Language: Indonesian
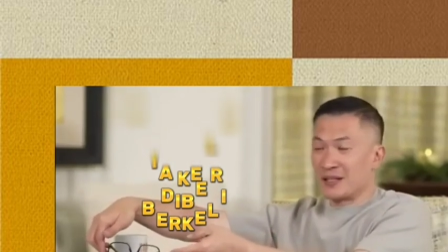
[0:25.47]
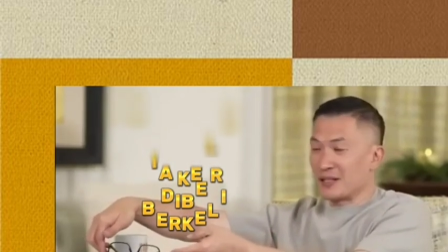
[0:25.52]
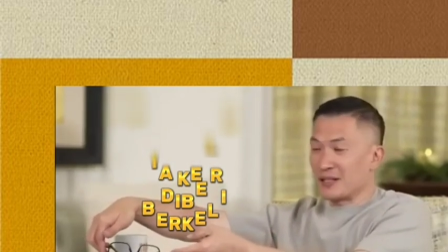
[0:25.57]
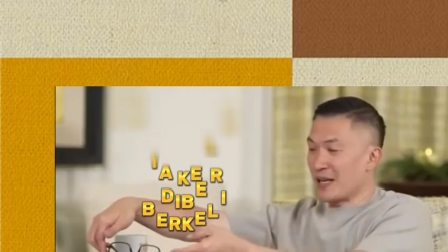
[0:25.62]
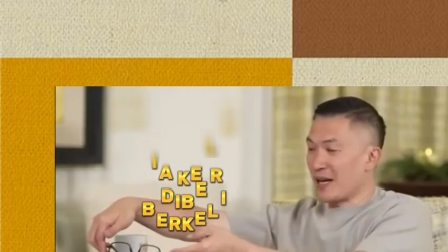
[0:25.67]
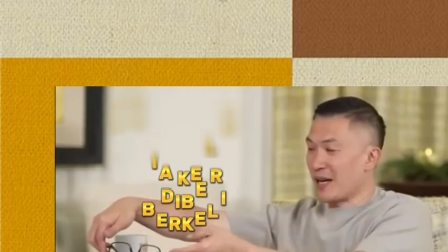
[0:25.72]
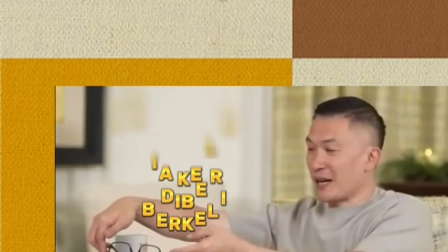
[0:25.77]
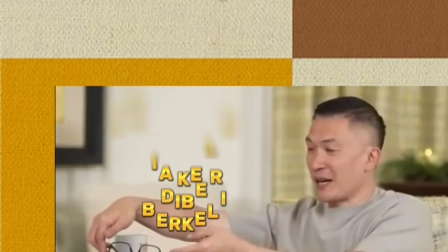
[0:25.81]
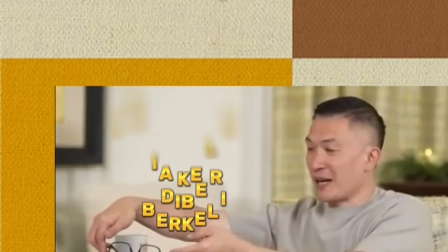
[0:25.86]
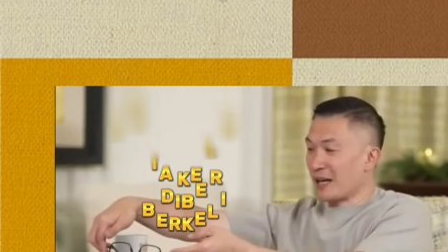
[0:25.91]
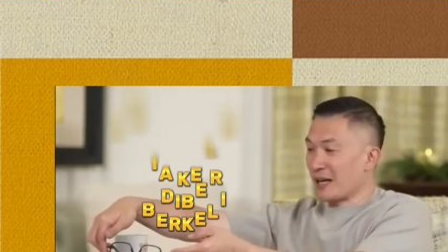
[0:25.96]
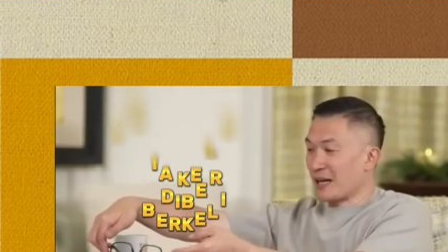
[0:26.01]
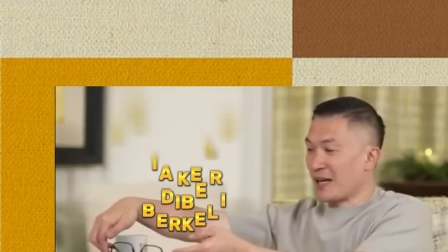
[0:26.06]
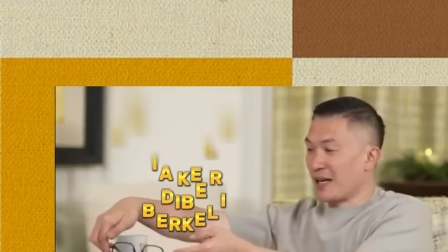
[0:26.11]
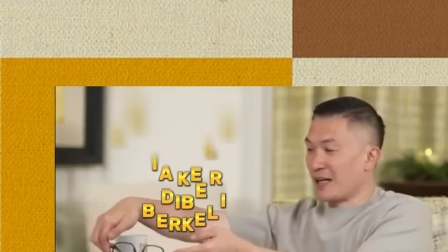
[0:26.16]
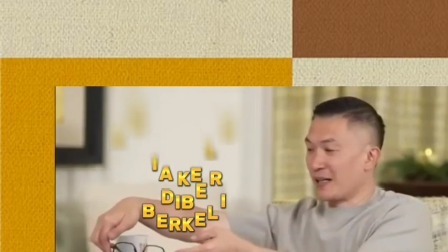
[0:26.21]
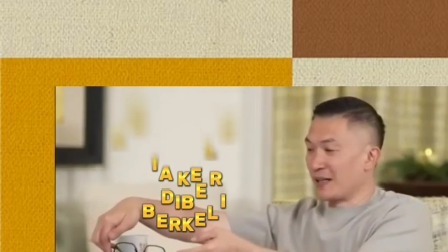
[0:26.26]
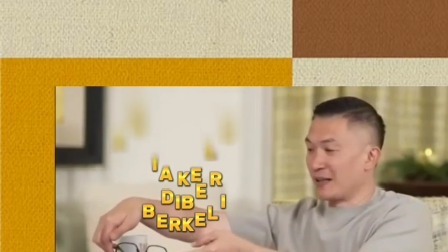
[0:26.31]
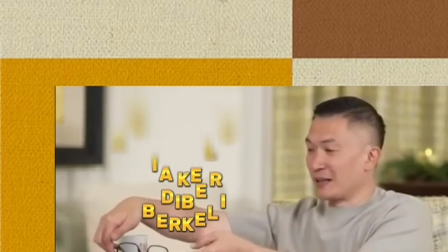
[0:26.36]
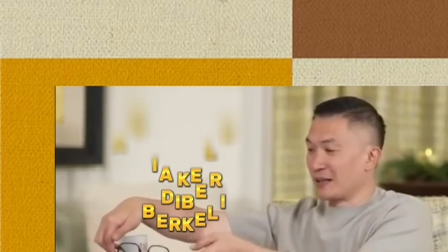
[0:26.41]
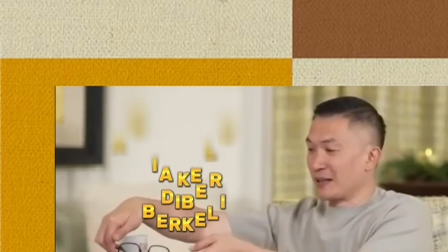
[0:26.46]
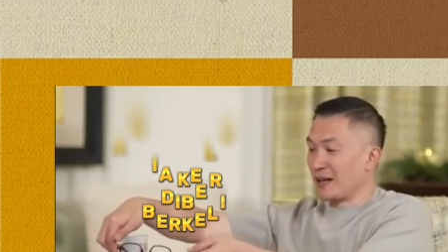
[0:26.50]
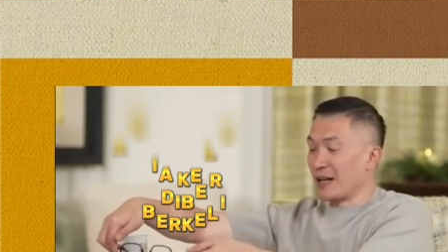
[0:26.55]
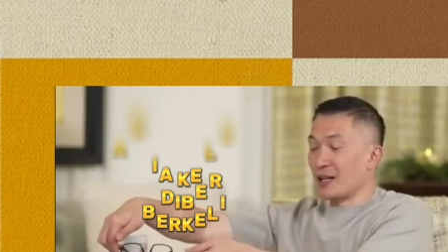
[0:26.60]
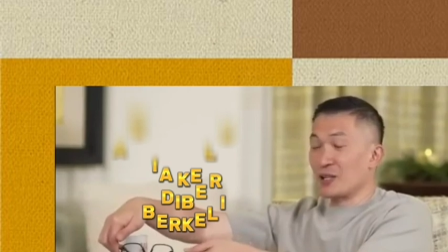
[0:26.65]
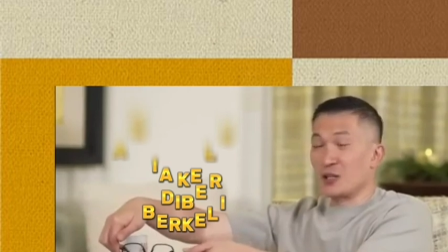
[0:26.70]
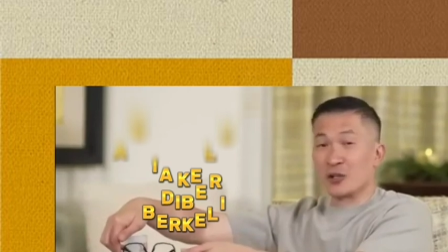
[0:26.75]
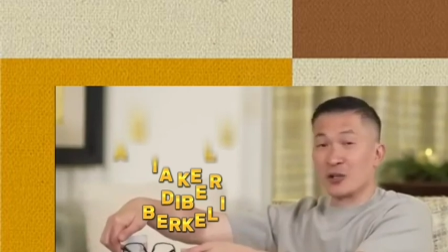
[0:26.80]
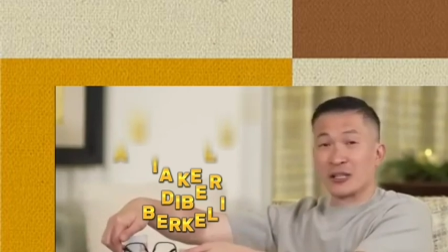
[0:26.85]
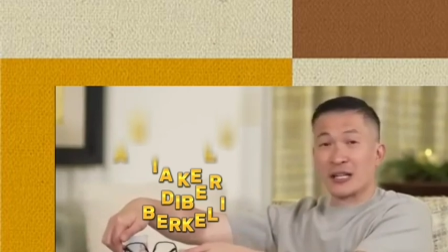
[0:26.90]
saya akan
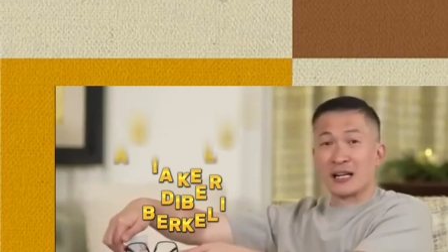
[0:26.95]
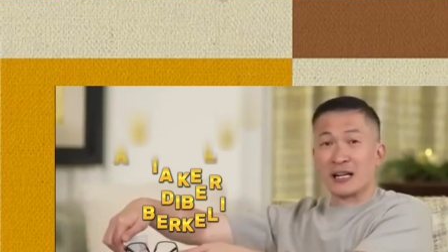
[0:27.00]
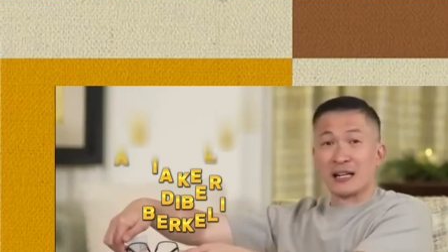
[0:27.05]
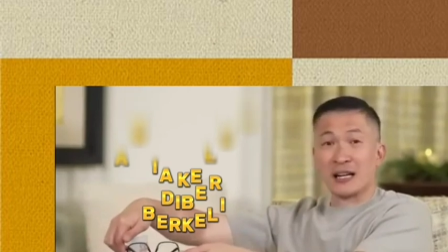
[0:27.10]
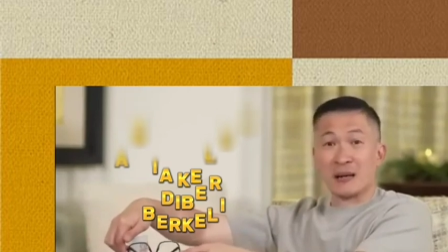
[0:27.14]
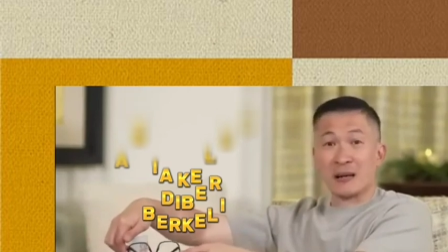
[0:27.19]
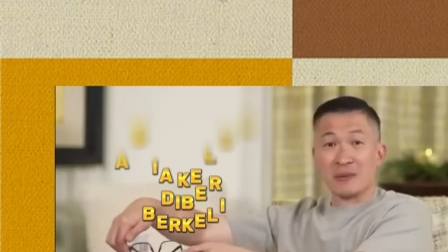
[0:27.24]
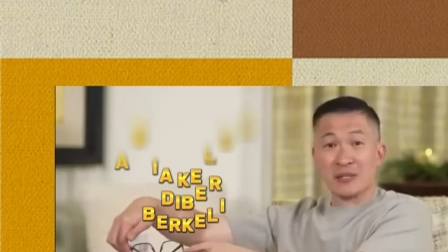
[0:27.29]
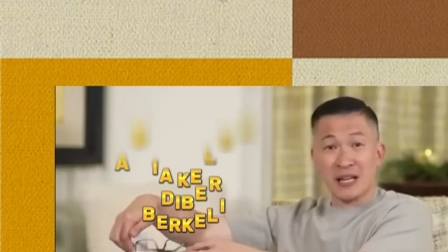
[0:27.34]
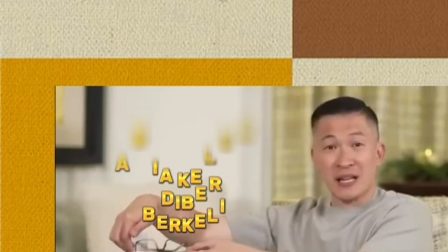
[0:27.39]
lanjutkan dalam